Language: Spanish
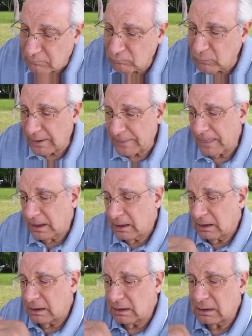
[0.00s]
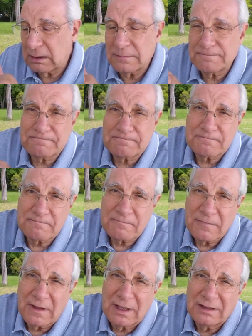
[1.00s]
Bueno, em,
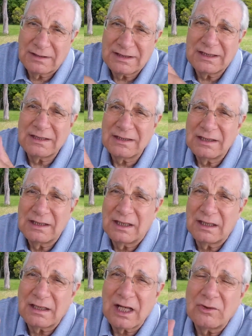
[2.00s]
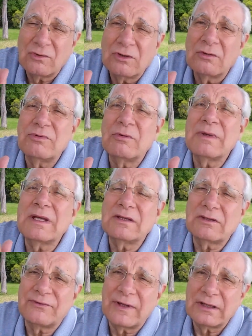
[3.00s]
sí, en algunos
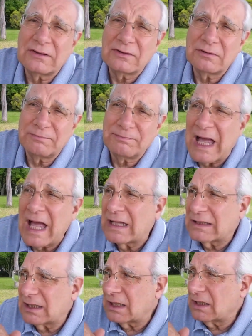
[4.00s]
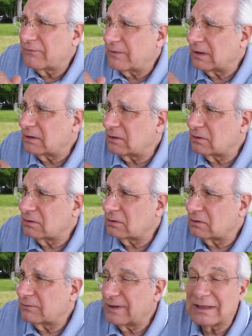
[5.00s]
momentos faltó pasta,
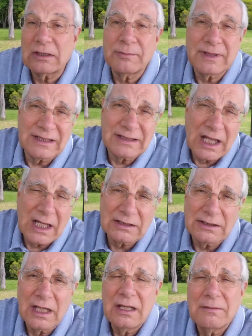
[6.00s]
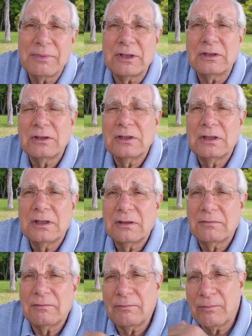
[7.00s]
faltó, faltaron vegetales, pero
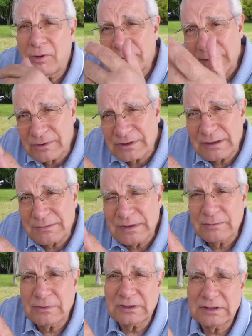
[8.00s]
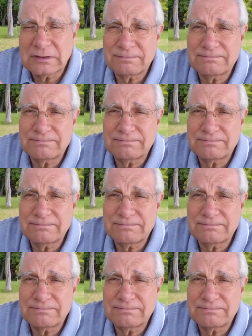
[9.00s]
volvemos al mismo